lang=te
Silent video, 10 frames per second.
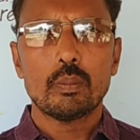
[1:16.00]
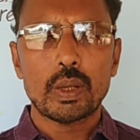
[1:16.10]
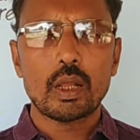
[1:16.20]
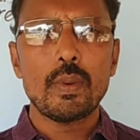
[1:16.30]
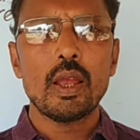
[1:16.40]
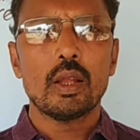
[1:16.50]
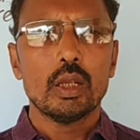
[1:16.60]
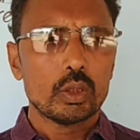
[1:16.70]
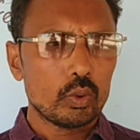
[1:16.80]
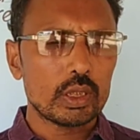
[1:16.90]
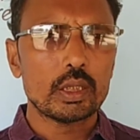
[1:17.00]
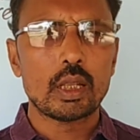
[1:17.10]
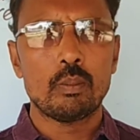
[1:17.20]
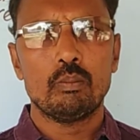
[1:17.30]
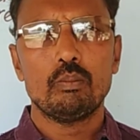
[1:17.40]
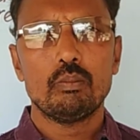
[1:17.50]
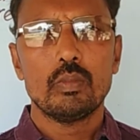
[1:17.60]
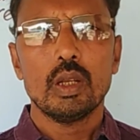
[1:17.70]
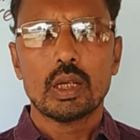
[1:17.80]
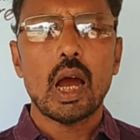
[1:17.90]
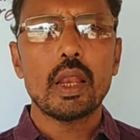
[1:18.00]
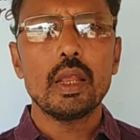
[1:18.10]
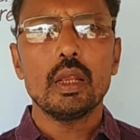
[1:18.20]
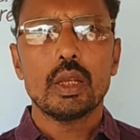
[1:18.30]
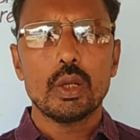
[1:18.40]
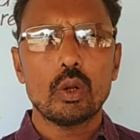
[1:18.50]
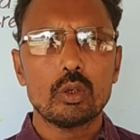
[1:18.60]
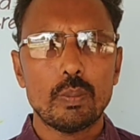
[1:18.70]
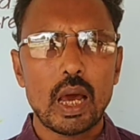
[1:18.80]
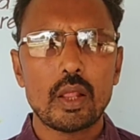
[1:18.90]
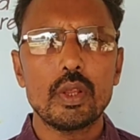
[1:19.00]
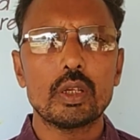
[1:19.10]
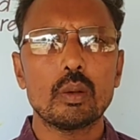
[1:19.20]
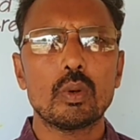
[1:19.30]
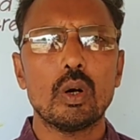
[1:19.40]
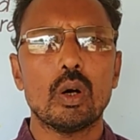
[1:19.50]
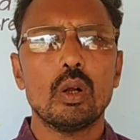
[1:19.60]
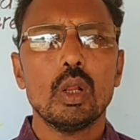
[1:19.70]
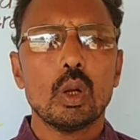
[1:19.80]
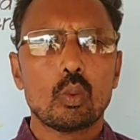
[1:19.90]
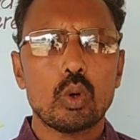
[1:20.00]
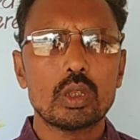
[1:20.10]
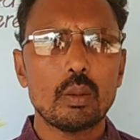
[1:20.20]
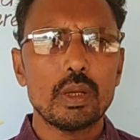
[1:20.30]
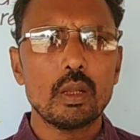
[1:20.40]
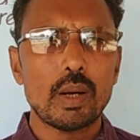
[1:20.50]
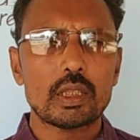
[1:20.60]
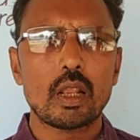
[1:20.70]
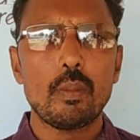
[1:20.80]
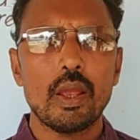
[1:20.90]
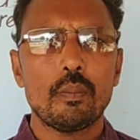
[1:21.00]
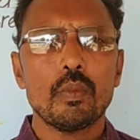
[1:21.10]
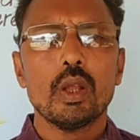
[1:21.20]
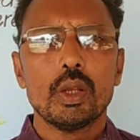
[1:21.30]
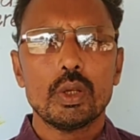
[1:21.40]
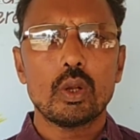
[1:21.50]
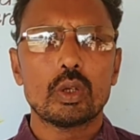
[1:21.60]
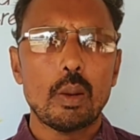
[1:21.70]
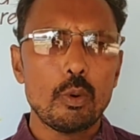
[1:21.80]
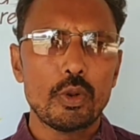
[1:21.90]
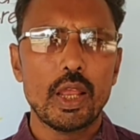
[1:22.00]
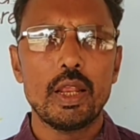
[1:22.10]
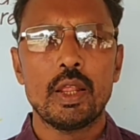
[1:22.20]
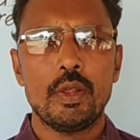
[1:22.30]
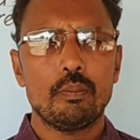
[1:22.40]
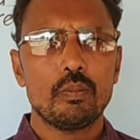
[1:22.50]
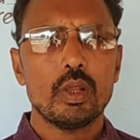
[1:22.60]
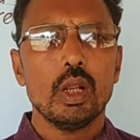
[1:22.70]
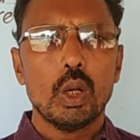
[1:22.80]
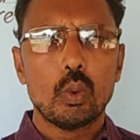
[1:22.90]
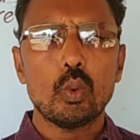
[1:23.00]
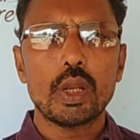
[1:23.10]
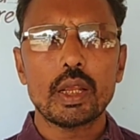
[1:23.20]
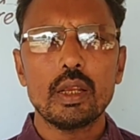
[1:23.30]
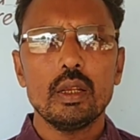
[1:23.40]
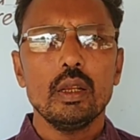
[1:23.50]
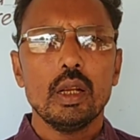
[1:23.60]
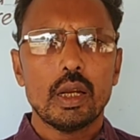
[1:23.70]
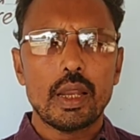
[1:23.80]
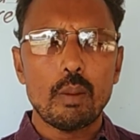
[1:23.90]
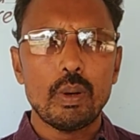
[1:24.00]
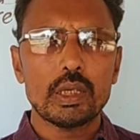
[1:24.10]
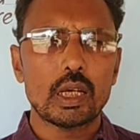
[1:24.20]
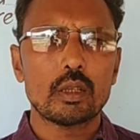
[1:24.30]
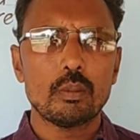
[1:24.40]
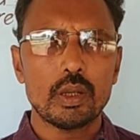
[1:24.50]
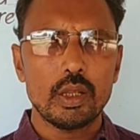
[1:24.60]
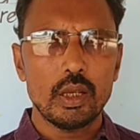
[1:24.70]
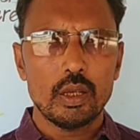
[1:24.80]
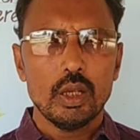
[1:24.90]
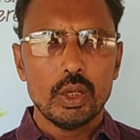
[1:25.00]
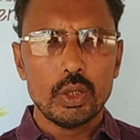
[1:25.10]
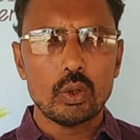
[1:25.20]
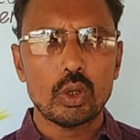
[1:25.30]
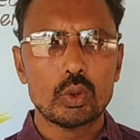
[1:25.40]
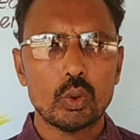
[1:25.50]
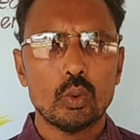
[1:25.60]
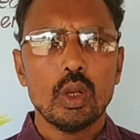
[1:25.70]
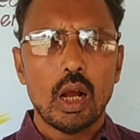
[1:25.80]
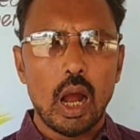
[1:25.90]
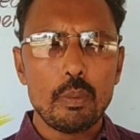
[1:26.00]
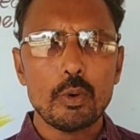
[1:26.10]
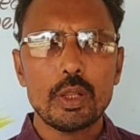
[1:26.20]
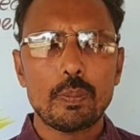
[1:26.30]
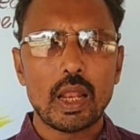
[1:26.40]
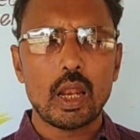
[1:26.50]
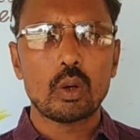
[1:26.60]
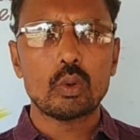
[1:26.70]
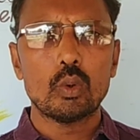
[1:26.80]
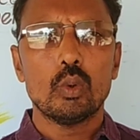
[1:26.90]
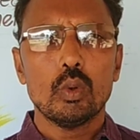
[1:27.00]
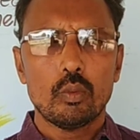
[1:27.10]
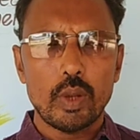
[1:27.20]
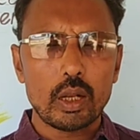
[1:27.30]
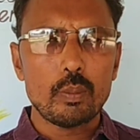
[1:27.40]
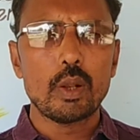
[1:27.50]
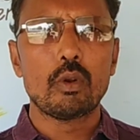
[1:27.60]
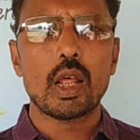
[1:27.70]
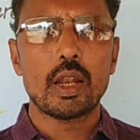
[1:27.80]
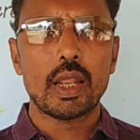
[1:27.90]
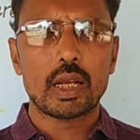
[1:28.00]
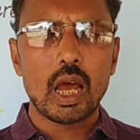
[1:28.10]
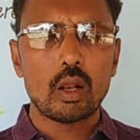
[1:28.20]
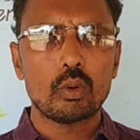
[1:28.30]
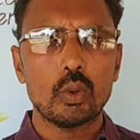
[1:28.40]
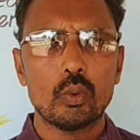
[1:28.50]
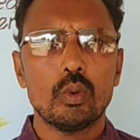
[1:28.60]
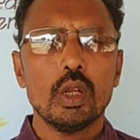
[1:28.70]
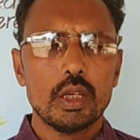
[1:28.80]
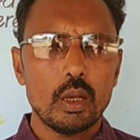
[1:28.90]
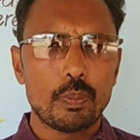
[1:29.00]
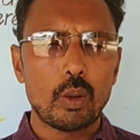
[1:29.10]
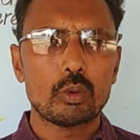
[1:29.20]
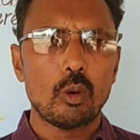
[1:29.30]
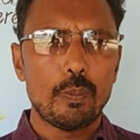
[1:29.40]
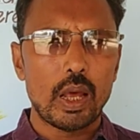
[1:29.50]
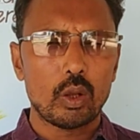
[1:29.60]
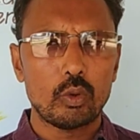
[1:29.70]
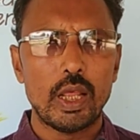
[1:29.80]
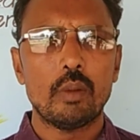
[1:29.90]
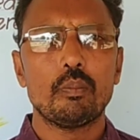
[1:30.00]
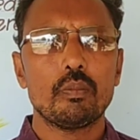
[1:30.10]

పదమే స్వతంత్రం కానీ ఈరోజు భారతదేశంలో కొంతమంది మాత్రమే ఈరోజు అభివృద్ధి అయినది నూటికి డెబ్బై శాతం మంది ఈరోజు అభివృద్ధి ఫలాలకు వెనుకబడి ఉన్నారంటే కారకులు ఈ ప్రభుత్వ పాలకులే